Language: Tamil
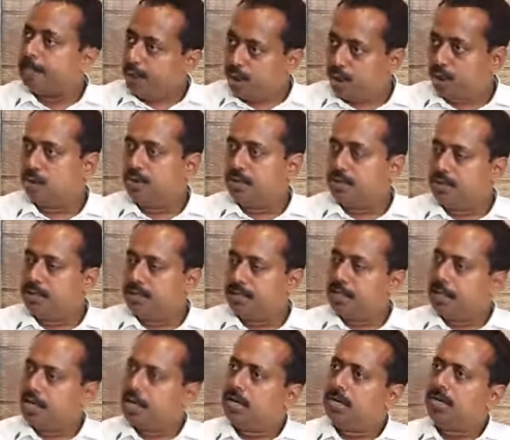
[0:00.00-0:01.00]
இன்னொன்று
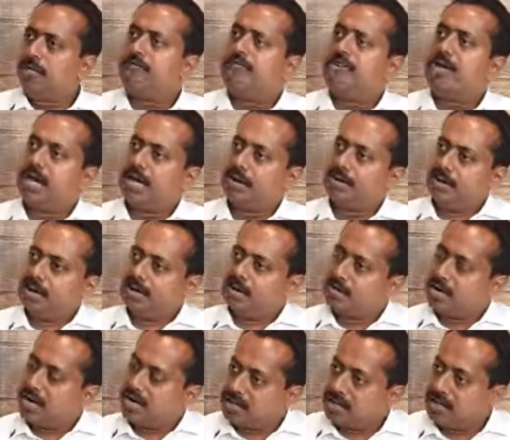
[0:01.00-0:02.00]

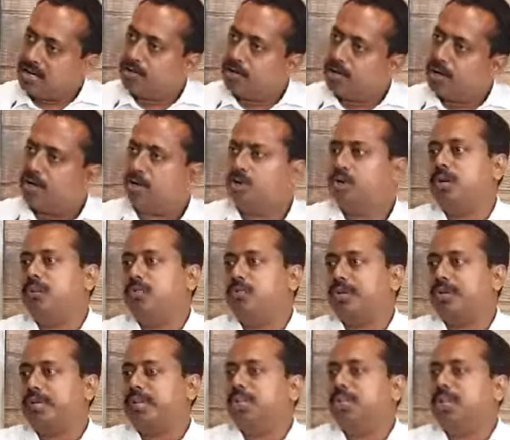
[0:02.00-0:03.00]
வியாபாரம் நடக்கிற வரைக்கும்
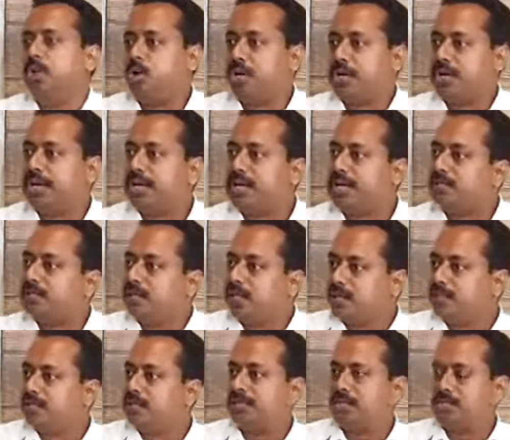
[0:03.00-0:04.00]
நிறுவனம் எந்த ஒரு கடையாக
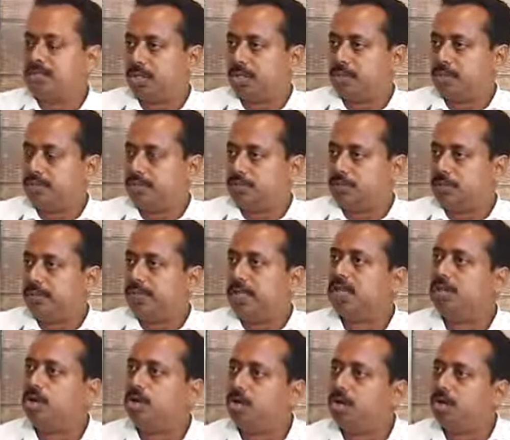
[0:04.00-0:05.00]
இருந்தாலும் இருக்கத்தான் செய்யும்
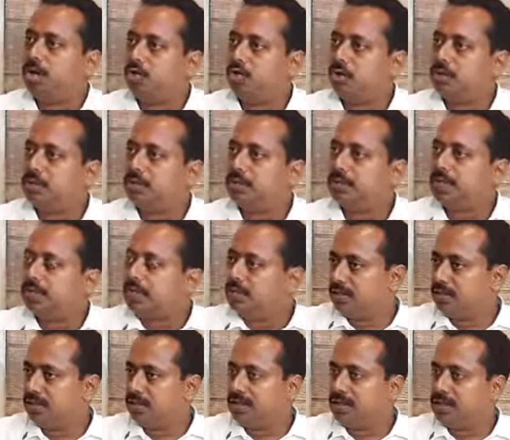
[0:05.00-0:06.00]
எந்த ஒரு நிறுவனமாக இருந்தாலும்
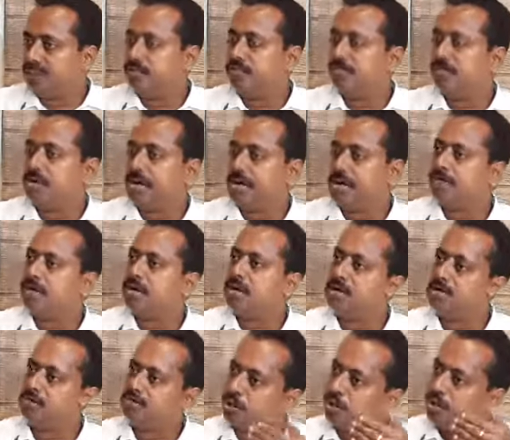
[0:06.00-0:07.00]
இருக்கத்தான் செய்யும்
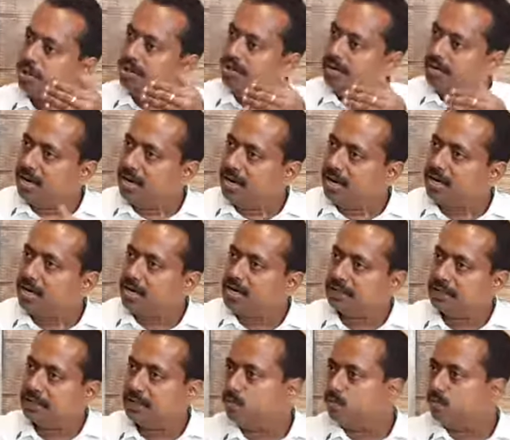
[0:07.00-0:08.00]
வியாபாரம்னு ஒன்று இல்லைன்னா
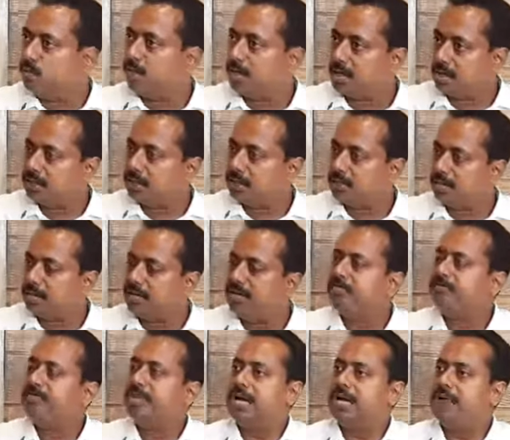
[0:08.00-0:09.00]
தான் மூடுவாங்களே தவிர
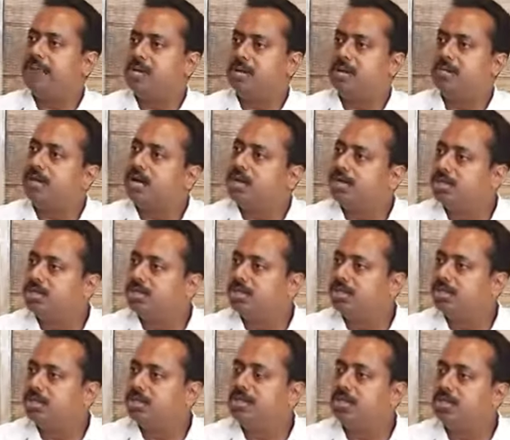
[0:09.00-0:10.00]
வியாபாரம் நடக்கும்
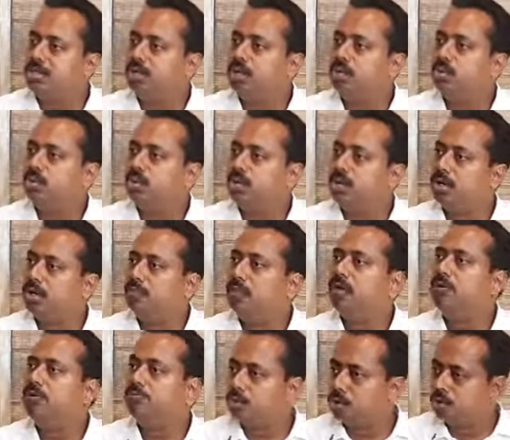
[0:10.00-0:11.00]
பொழுது எந்த ஒரு
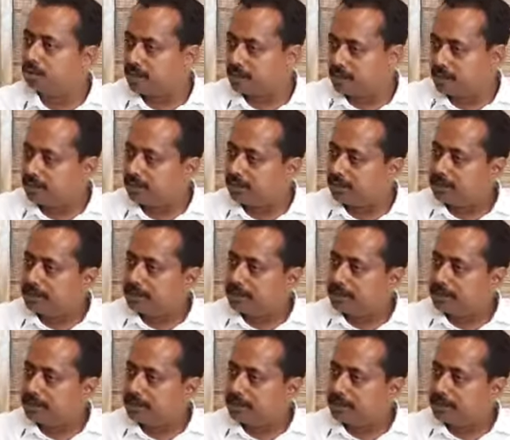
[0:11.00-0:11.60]
நிறுவனமும் மூட மாட்டாங்க